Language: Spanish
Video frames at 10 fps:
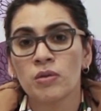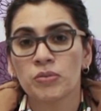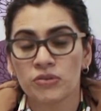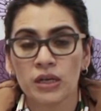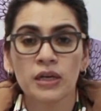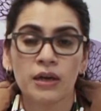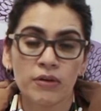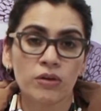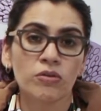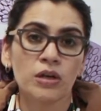pues tienen que
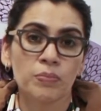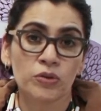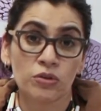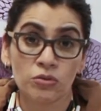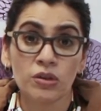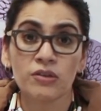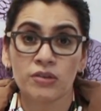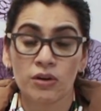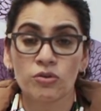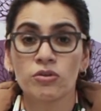ver con el proceso de
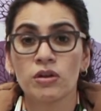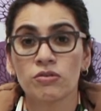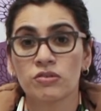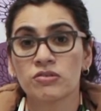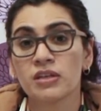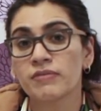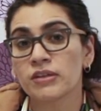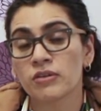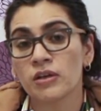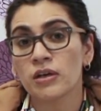desarrollo de los
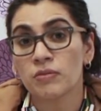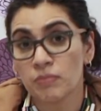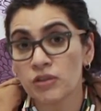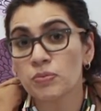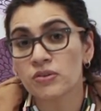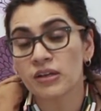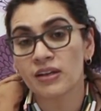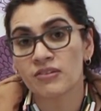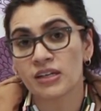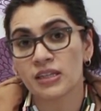sistemas mismos
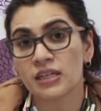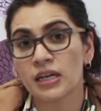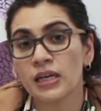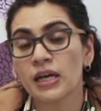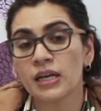en la Secretaría.